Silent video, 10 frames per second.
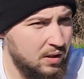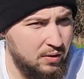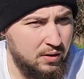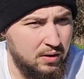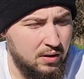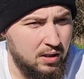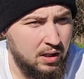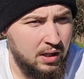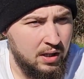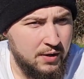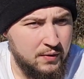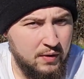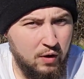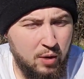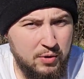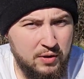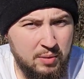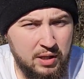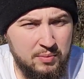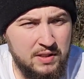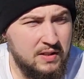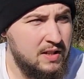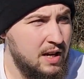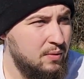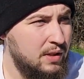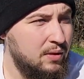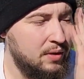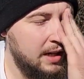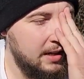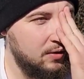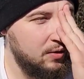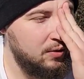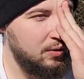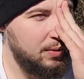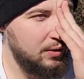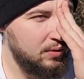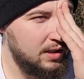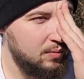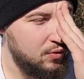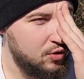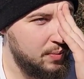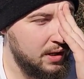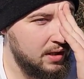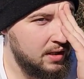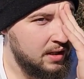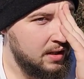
Euh, je vais voir en milieu d'après-midi s'il y a une des deux cannes de plein eau qui bouge pas.